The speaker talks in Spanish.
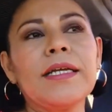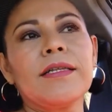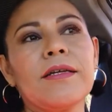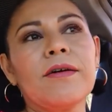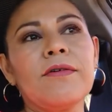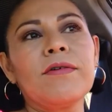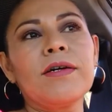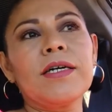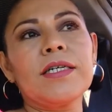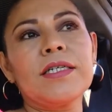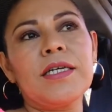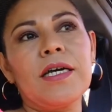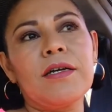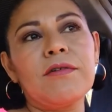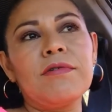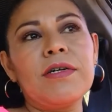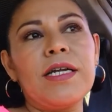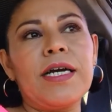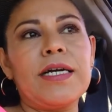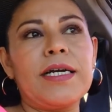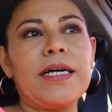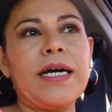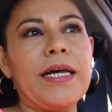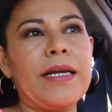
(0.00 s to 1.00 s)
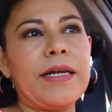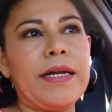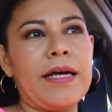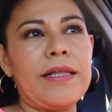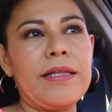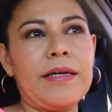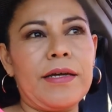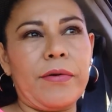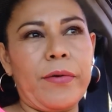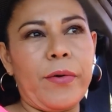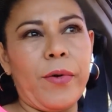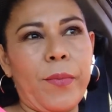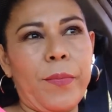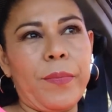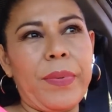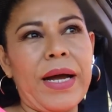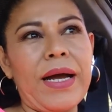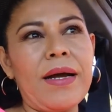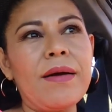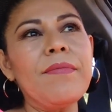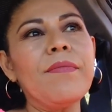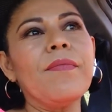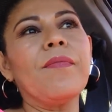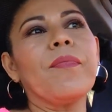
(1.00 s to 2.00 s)
y tengo que echar una carga de
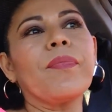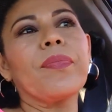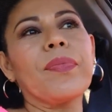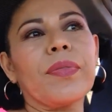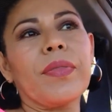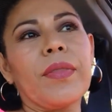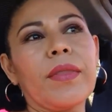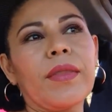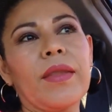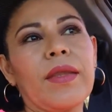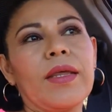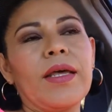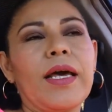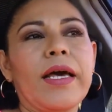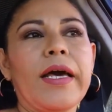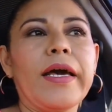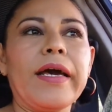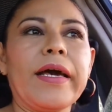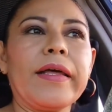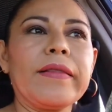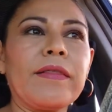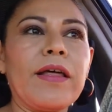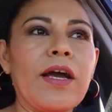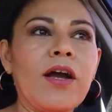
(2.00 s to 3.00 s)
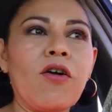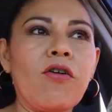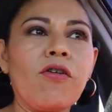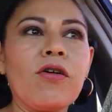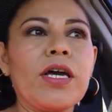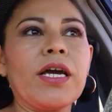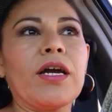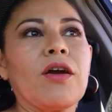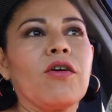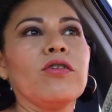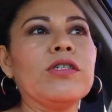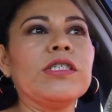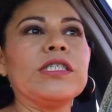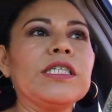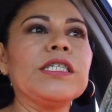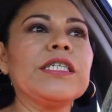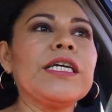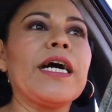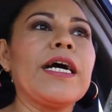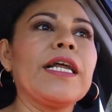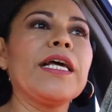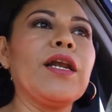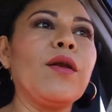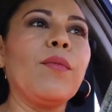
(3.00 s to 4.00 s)
ropa, tengo que
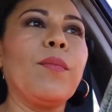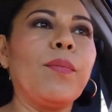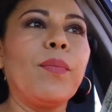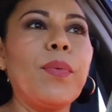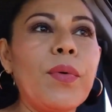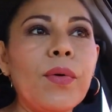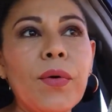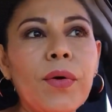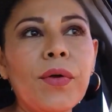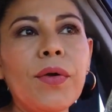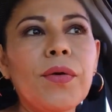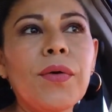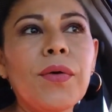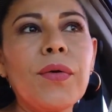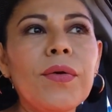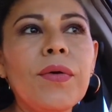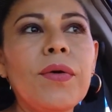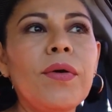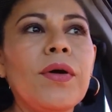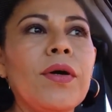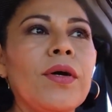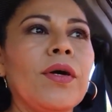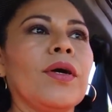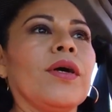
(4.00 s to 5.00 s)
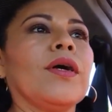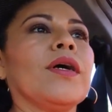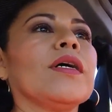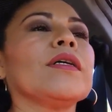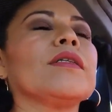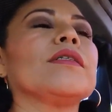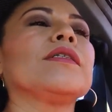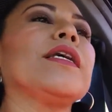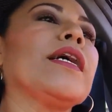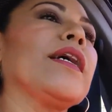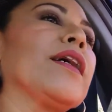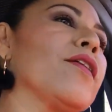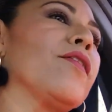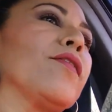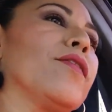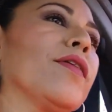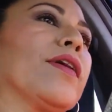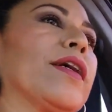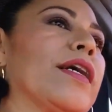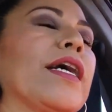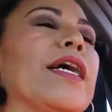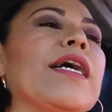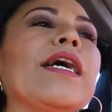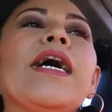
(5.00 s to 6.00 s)
cocinar el pollo, tengo
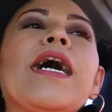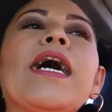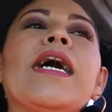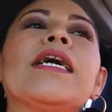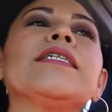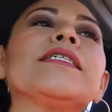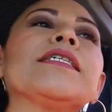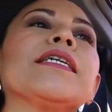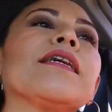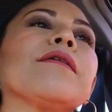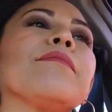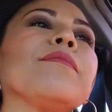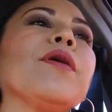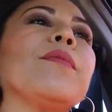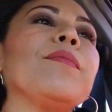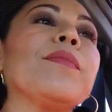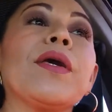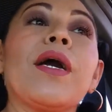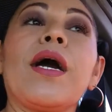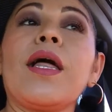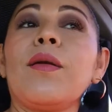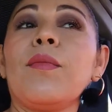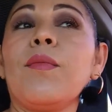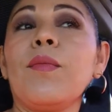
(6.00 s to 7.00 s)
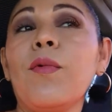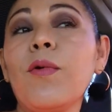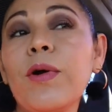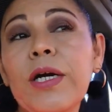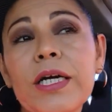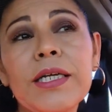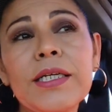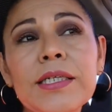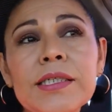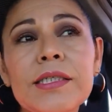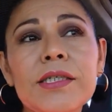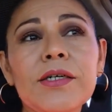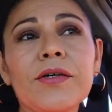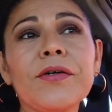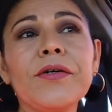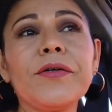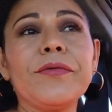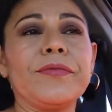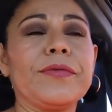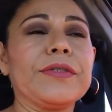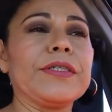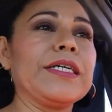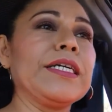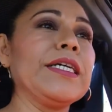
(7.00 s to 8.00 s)
que hacerme mi almuerzo
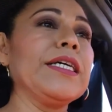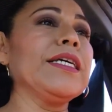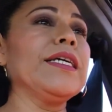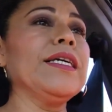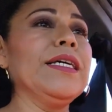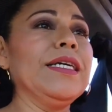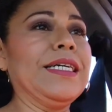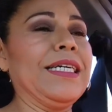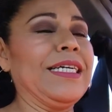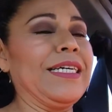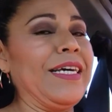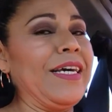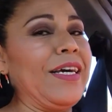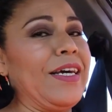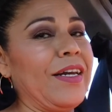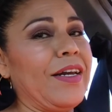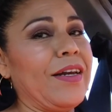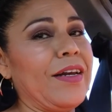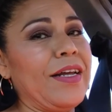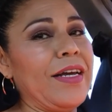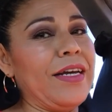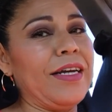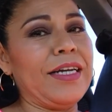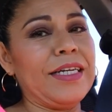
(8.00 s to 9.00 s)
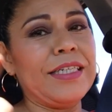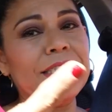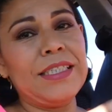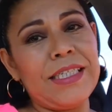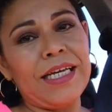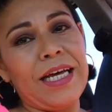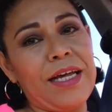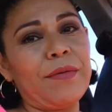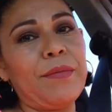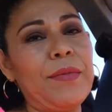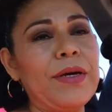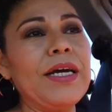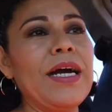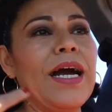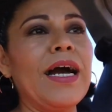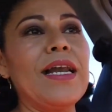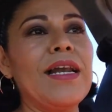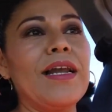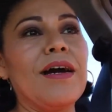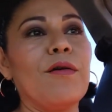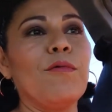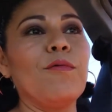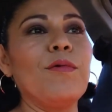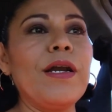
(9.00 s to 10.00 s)
y regresarme a
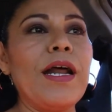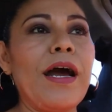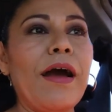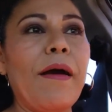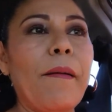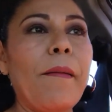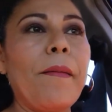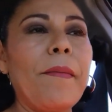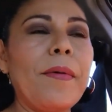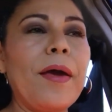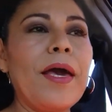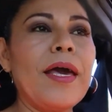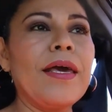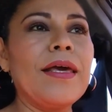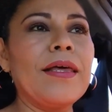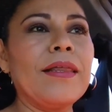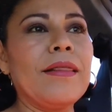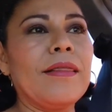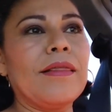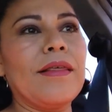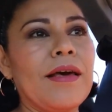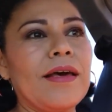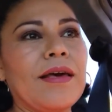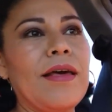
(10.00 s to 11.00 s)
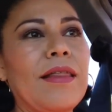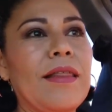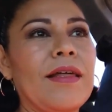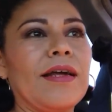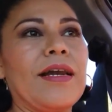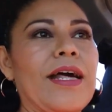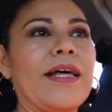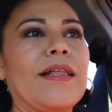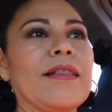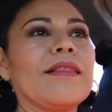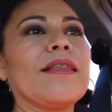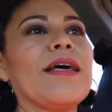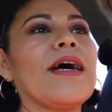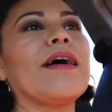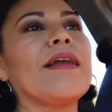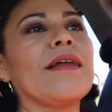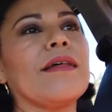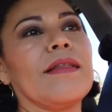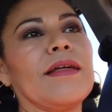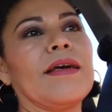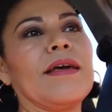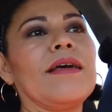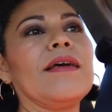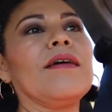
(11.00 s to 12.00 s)
la 1.20 de la
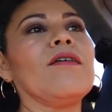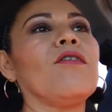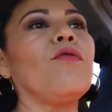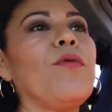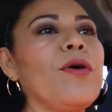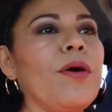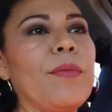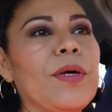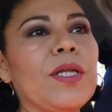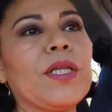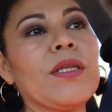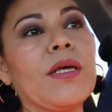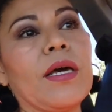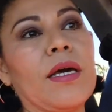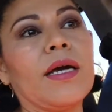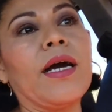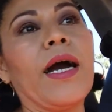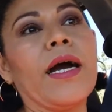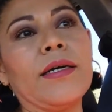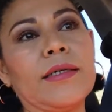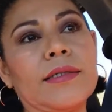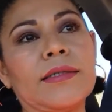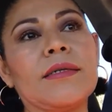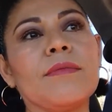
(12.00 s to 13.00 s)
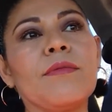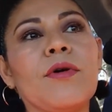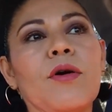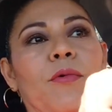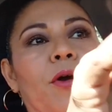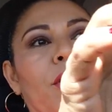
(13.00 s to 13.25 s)
tarde. Obviamente ahí sí me